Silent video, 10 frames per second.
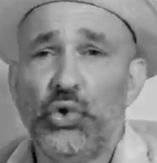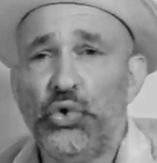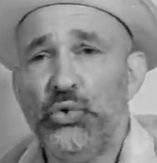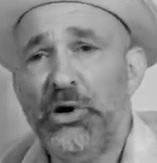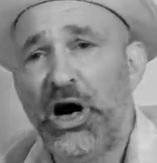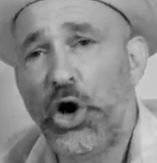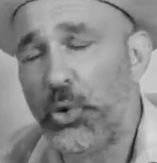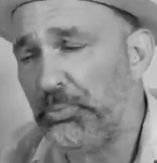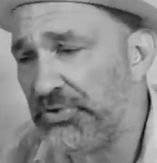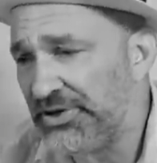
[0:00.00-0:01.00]

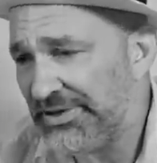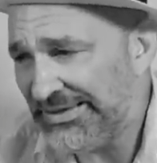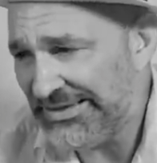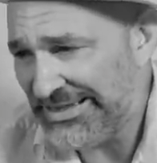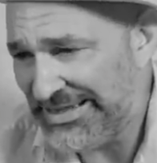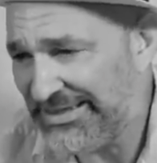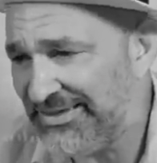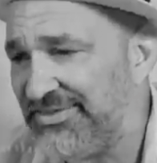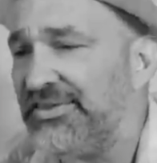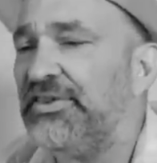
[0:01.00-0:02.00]
überhaupt
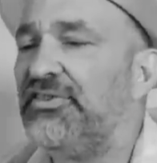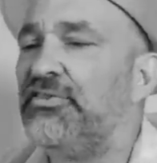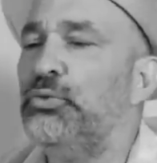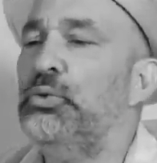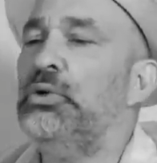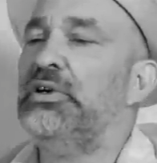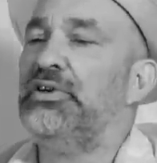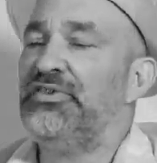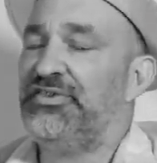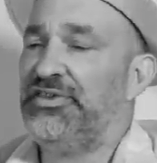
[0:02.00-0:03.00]
nichts zu
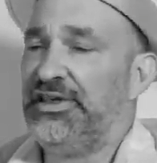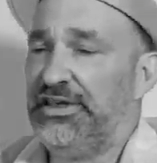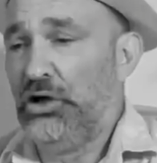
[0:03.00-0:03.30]
sehen.